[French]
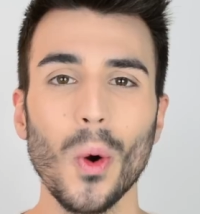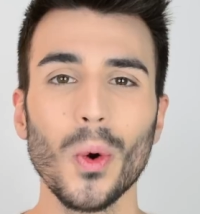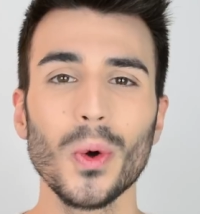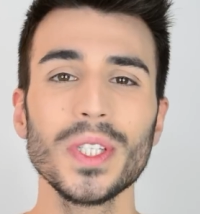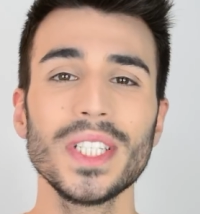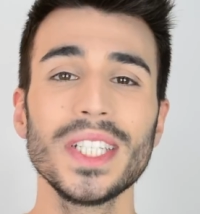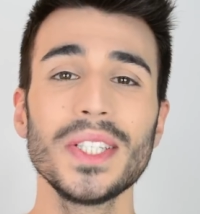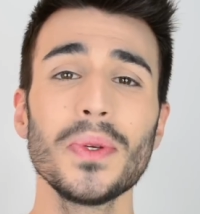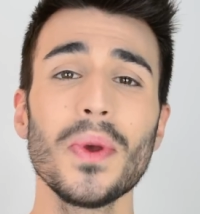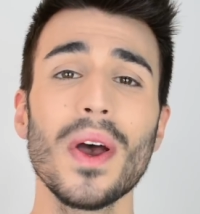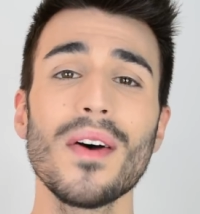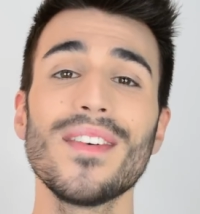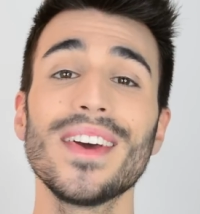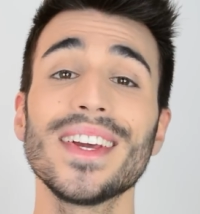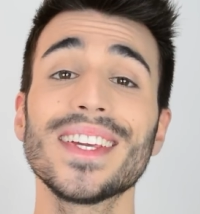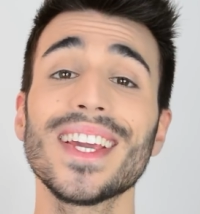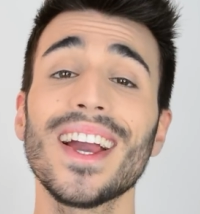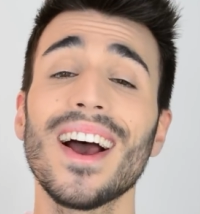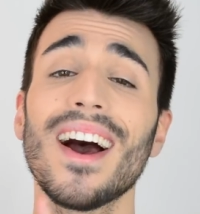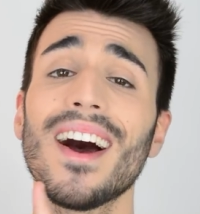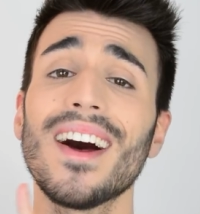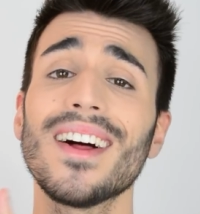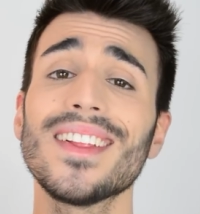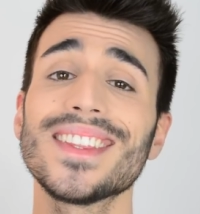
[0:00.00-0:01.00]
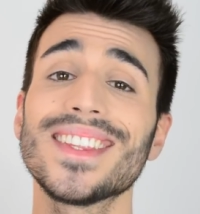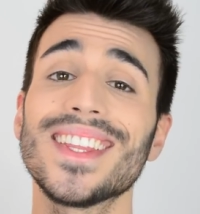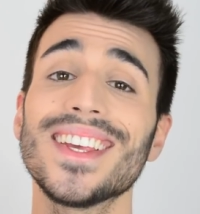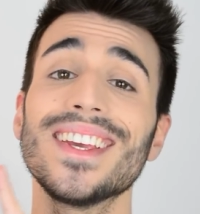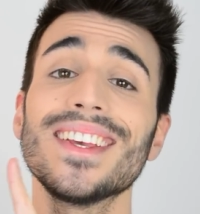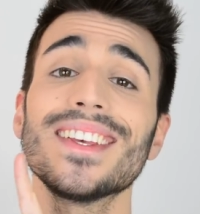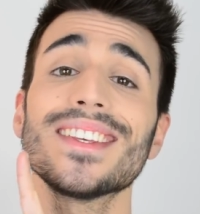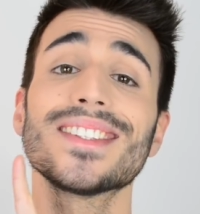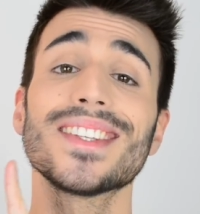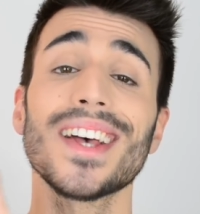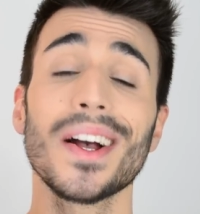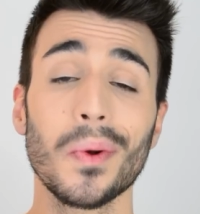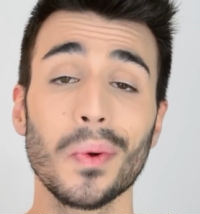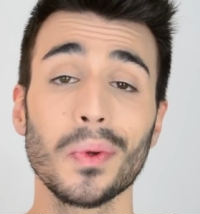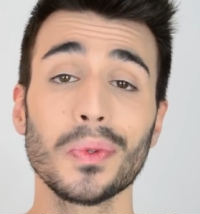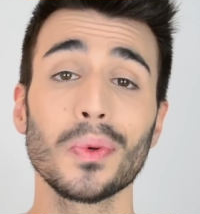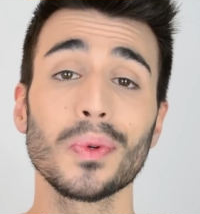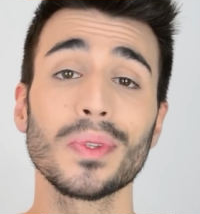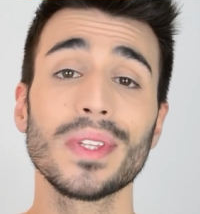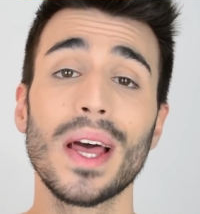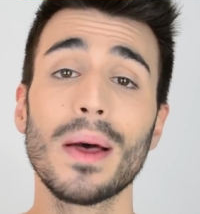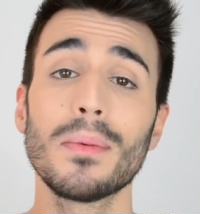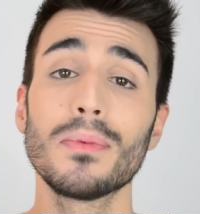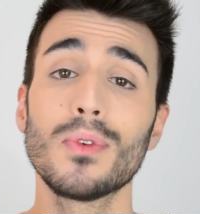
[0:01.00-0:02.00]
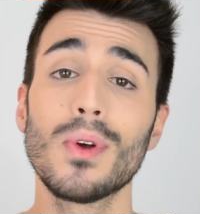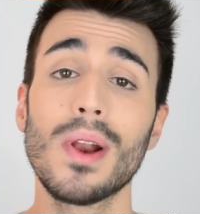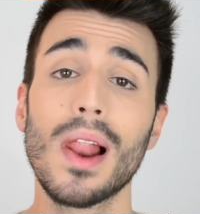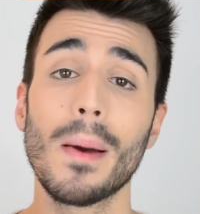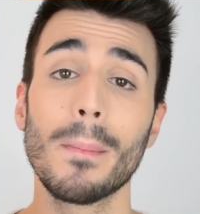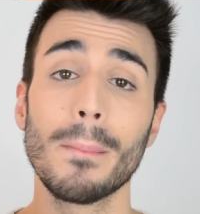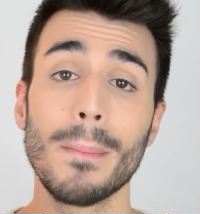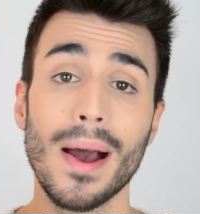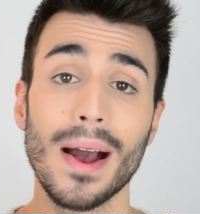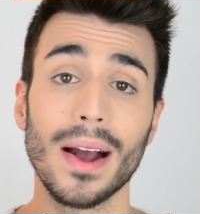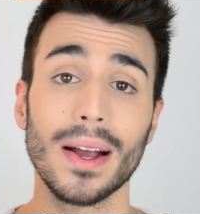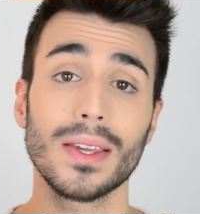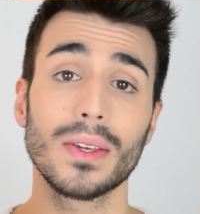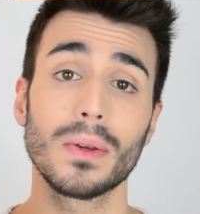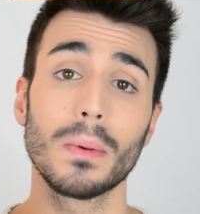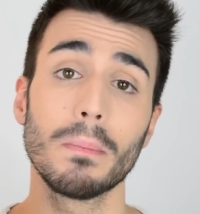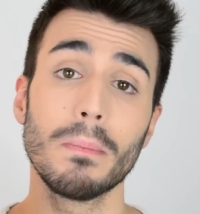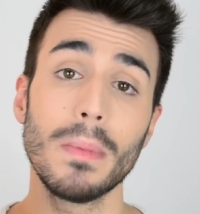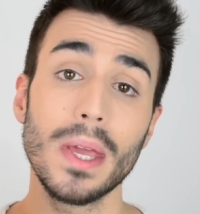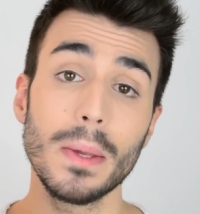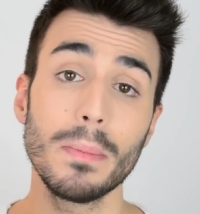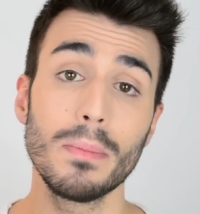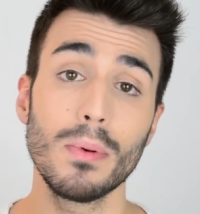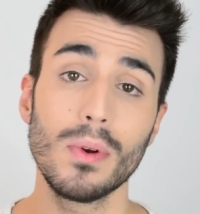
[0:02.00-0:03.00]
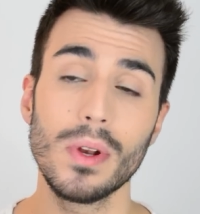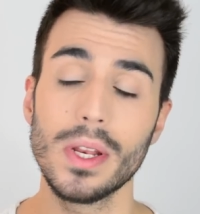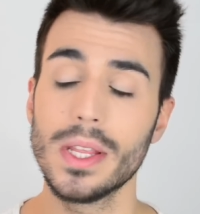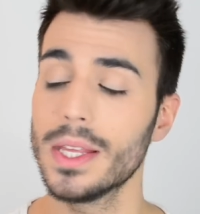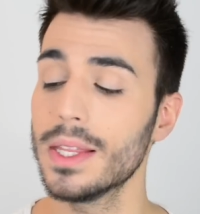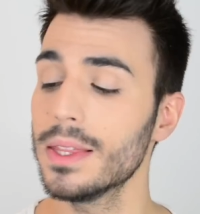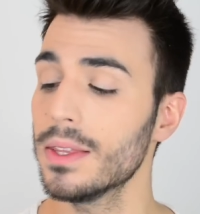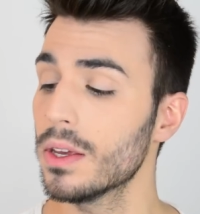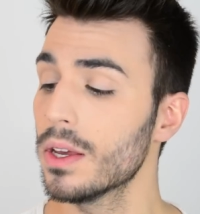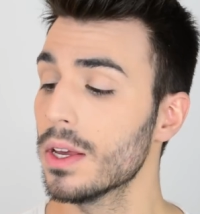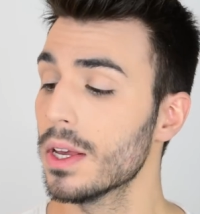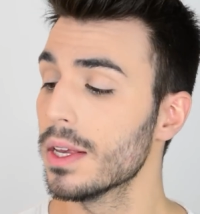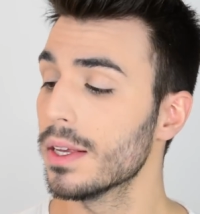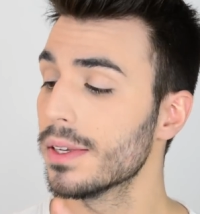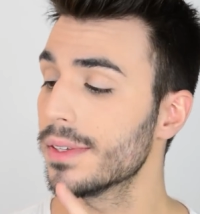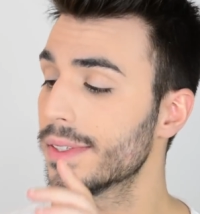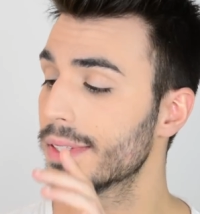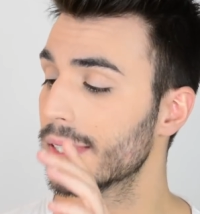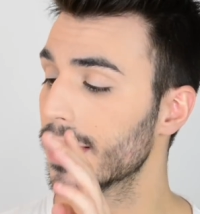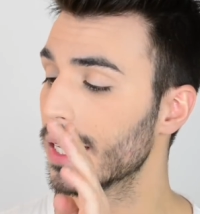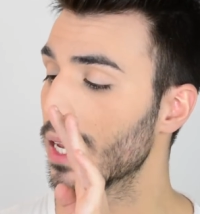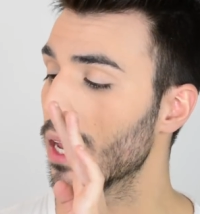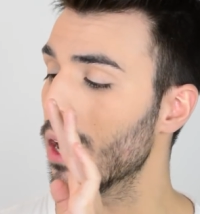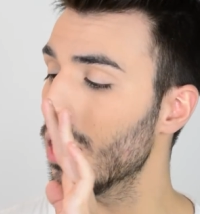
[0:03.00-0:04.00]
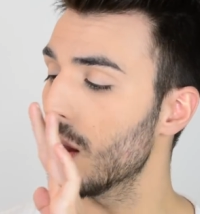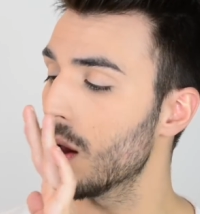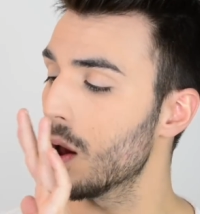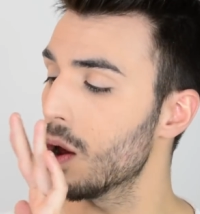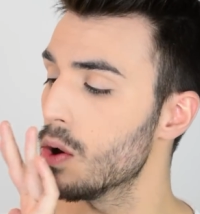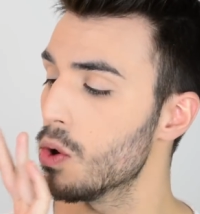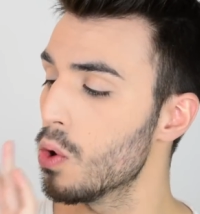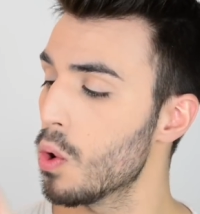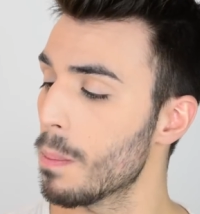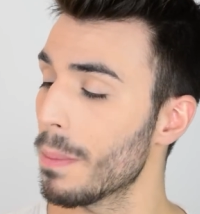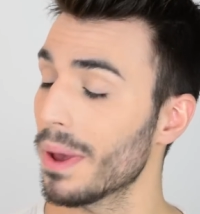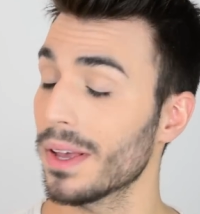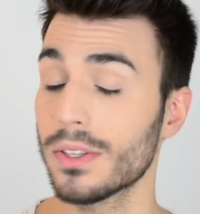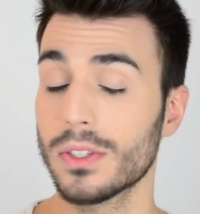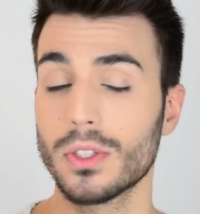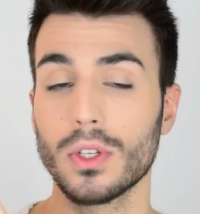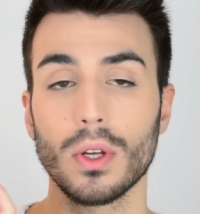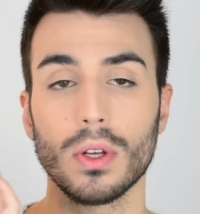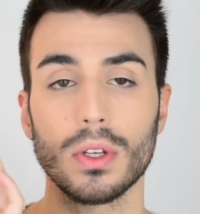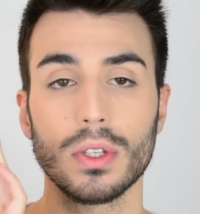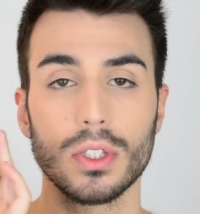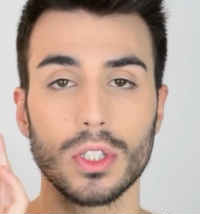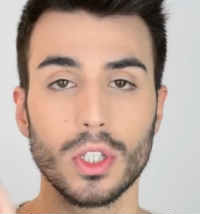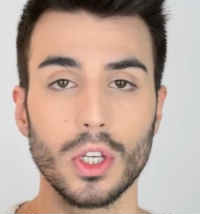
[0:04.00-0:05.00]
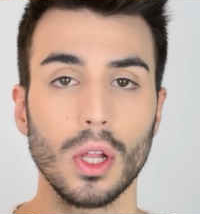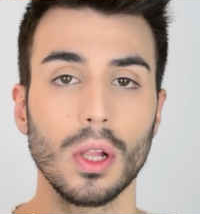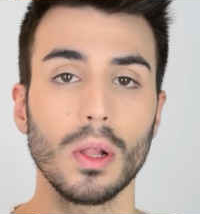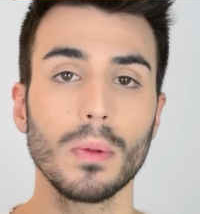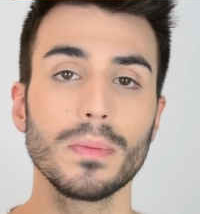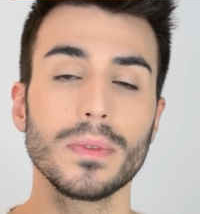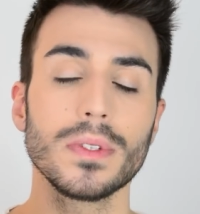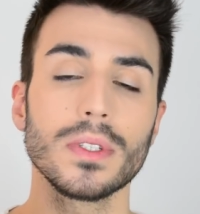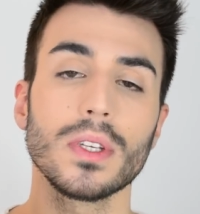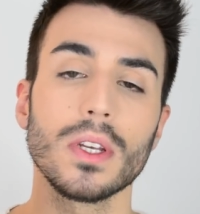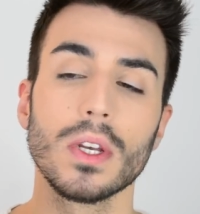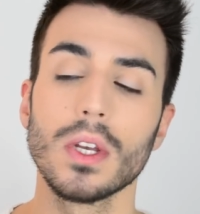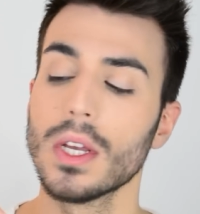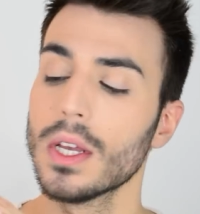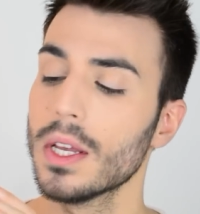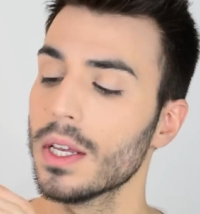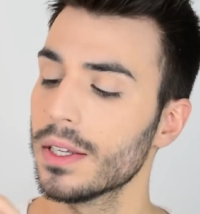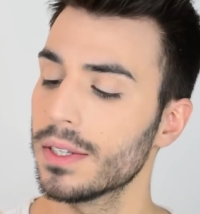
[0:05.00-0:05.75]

On continue avec un des incontournables de la marque Maybelline, c'est euh, le Master Sculpt.